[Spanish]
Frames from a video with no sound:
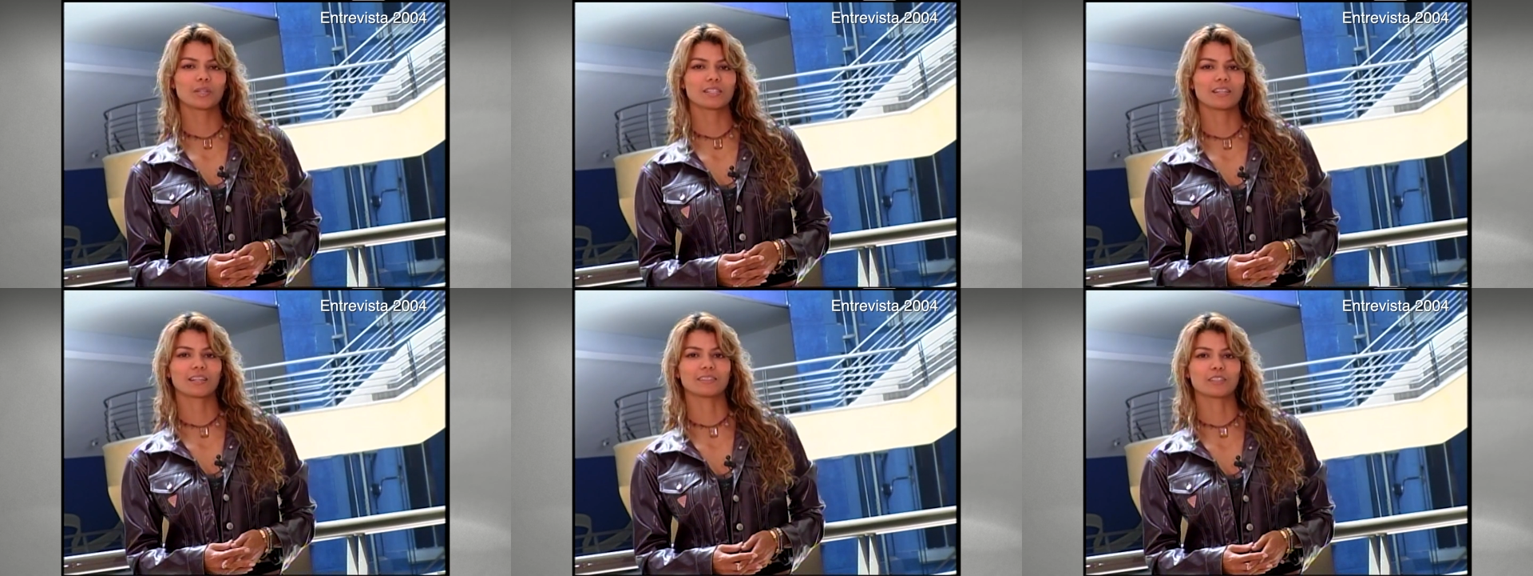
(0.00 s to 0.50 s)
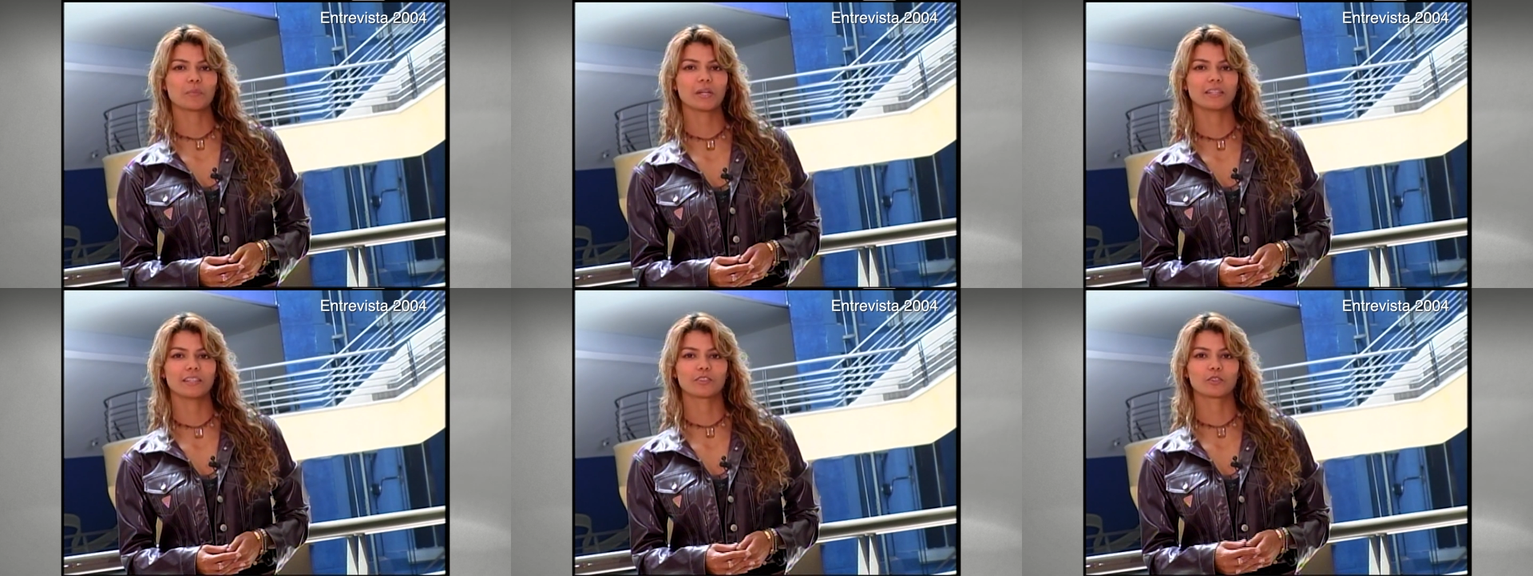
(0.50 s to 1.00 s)
cuando hubo
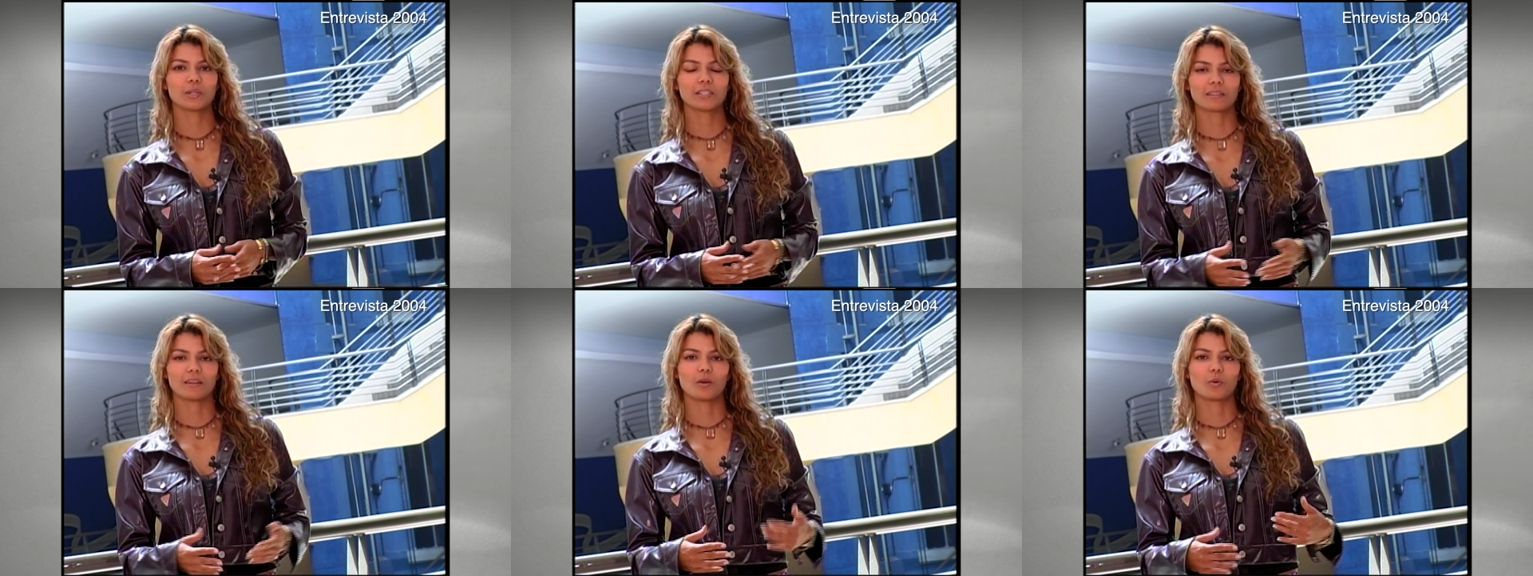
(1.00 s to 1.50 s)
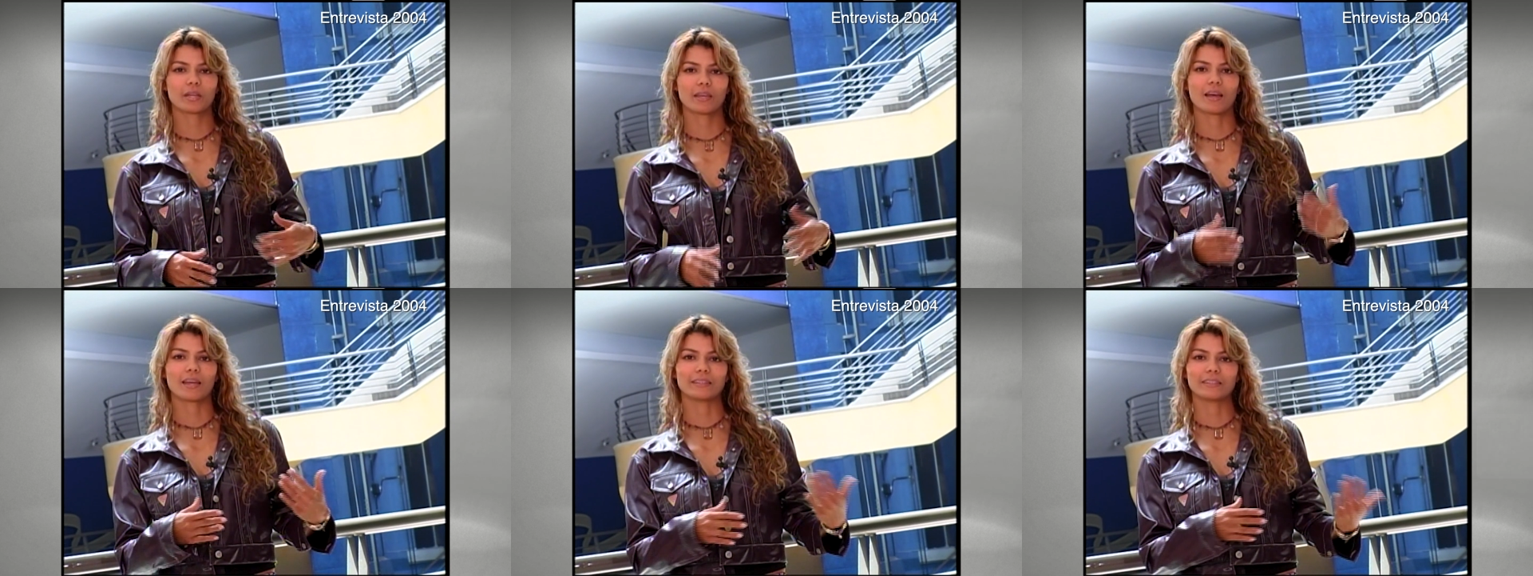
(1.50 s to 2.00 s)
una crisis en el
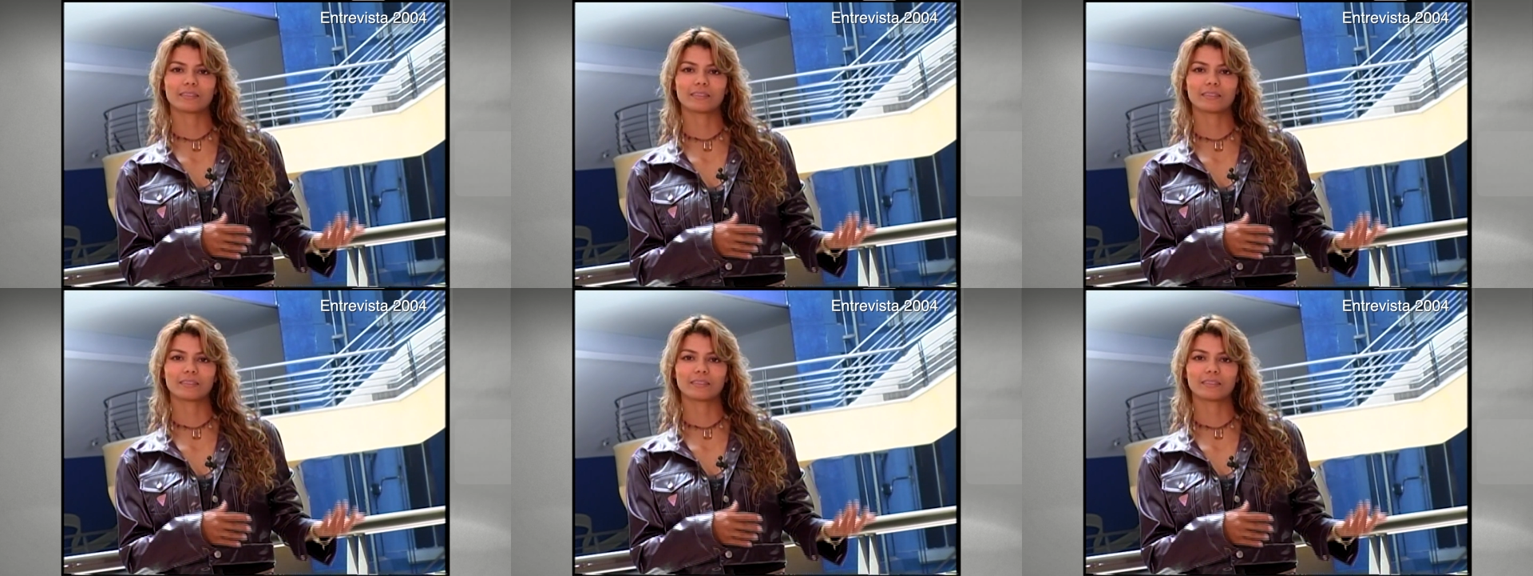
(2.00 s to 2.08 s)
sector de la